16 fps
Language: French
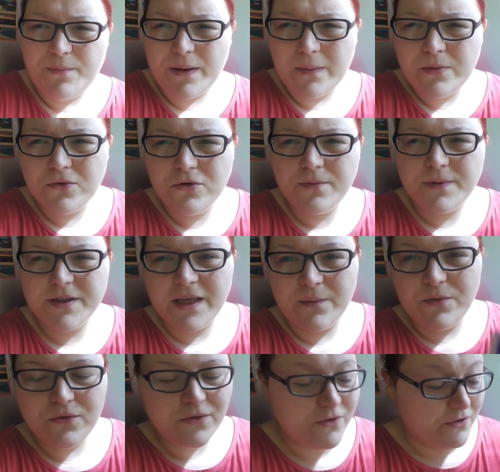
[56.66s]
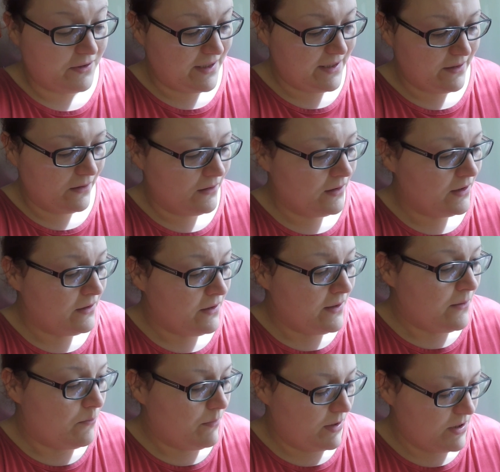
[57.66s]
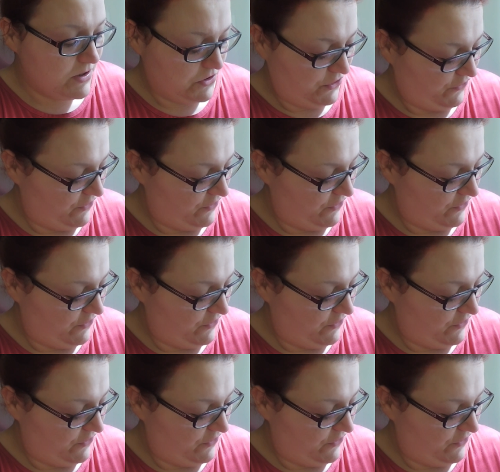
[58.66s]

pas beaucoup parce qu'il y a beaucoup de soleil. Hein. Mais je